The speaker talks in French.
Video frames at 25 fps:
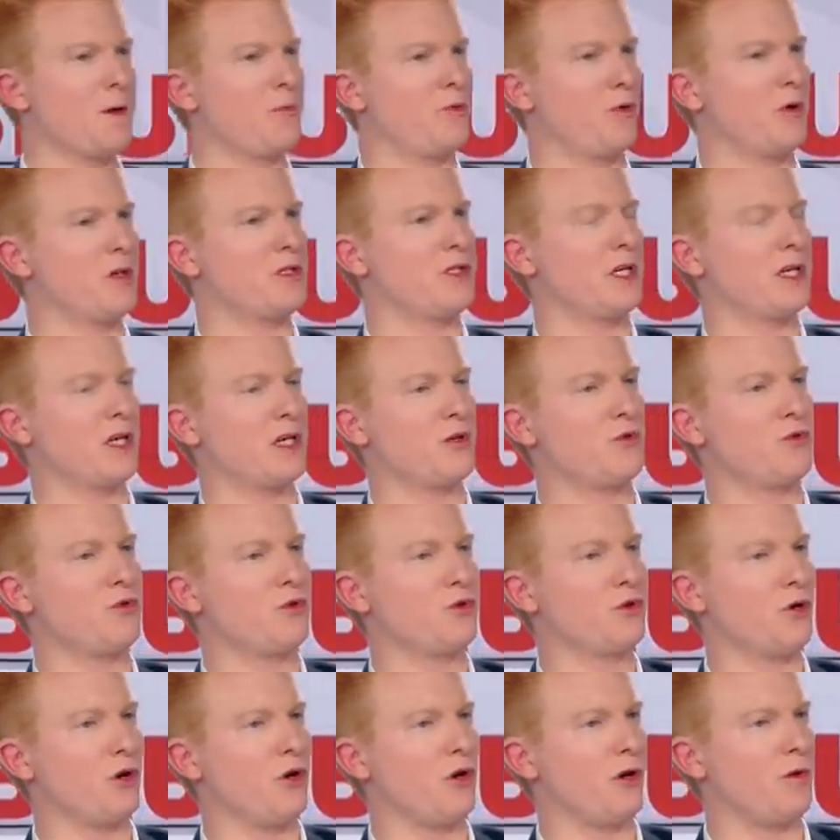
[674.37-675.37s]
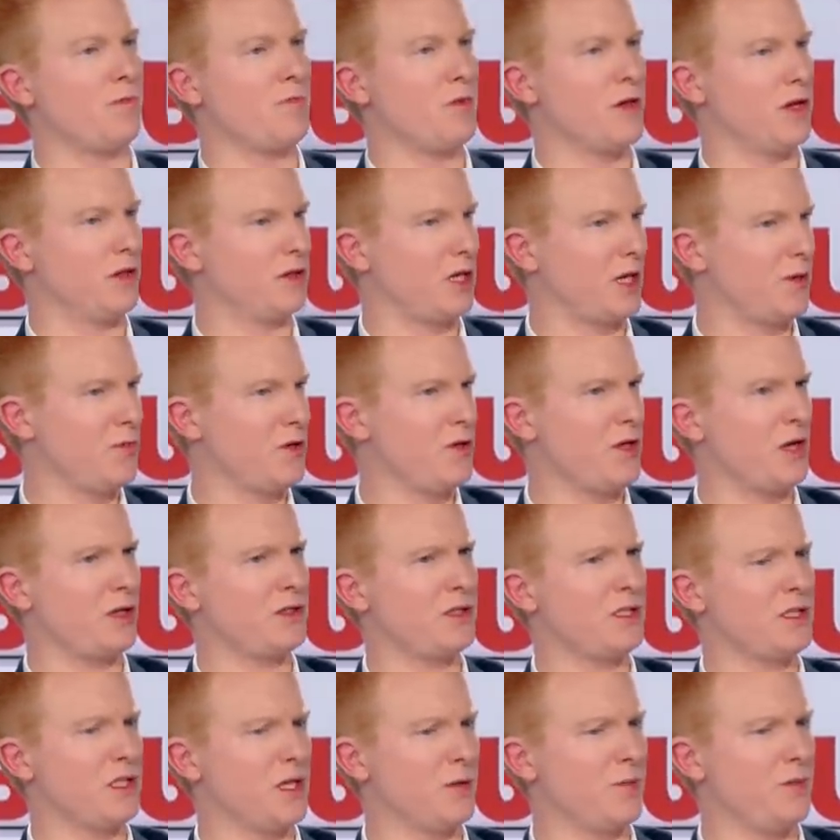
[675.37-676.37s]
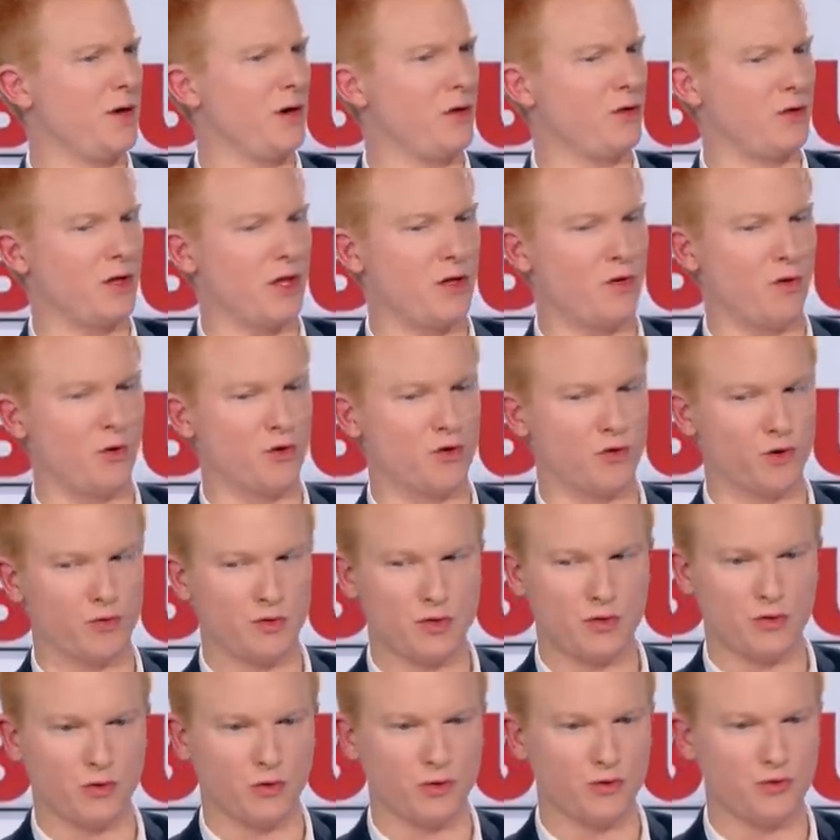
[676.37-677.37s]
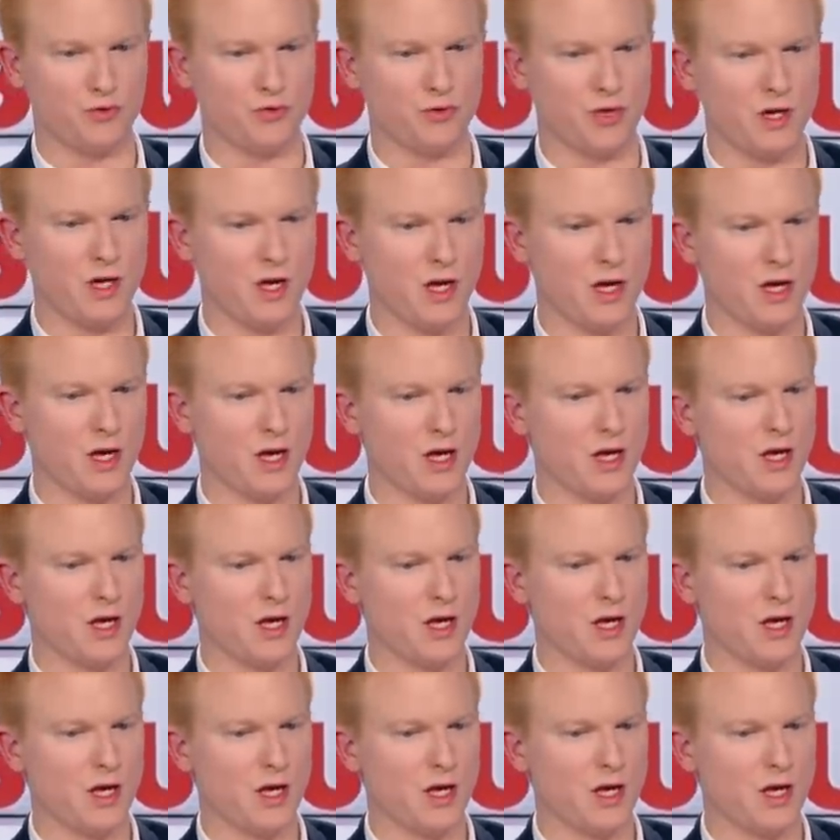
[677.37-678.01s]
Pour les agriculteurs, il y a un très bon article qui est paru d'ailleurs aujourd'hui sur le sujet,